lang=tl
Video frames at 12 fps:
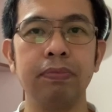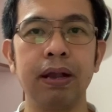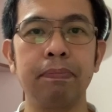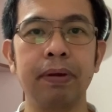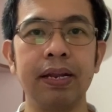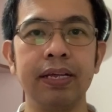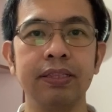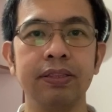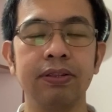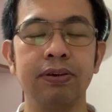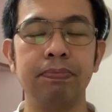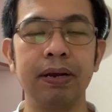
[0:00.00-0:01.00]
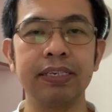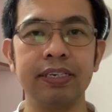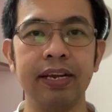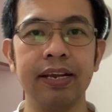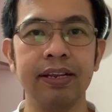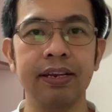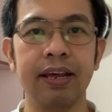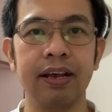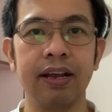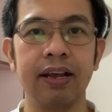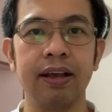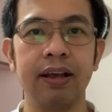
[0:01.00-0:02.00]
magpalit o mag-check ng
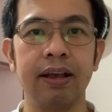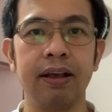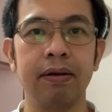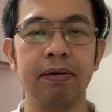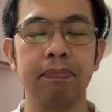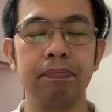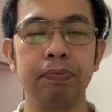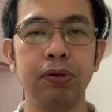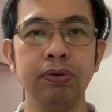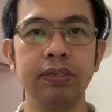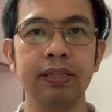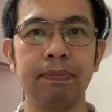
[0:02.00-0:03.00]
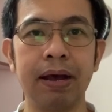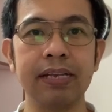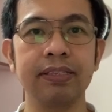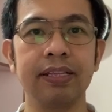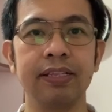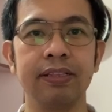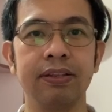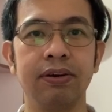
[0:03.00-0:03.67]
uh, fuse na busted.